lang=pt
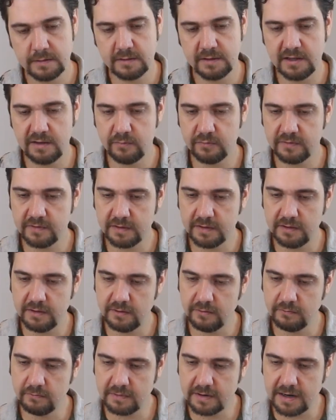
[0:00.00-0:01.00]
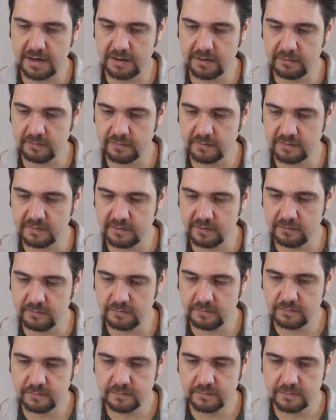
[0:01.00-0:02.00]
temos aqui um
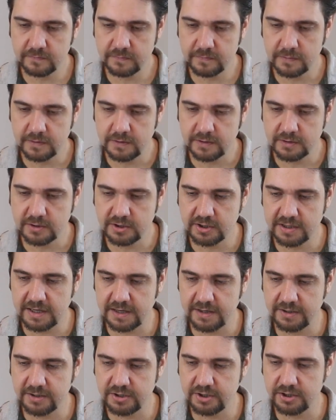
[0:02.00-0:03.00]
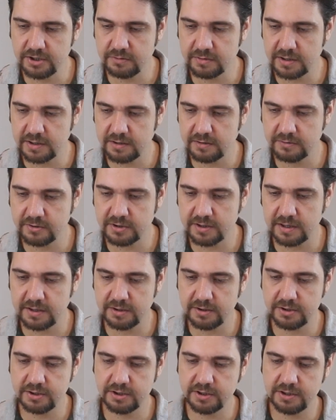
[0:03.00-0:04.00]
cartãozinho de garantia, o cartão de
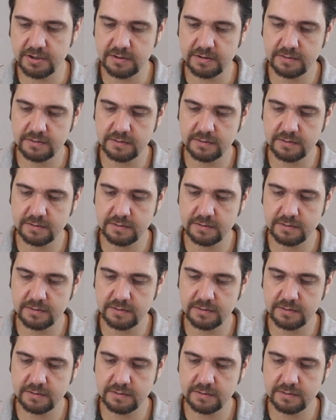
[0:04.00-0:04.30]
garantia.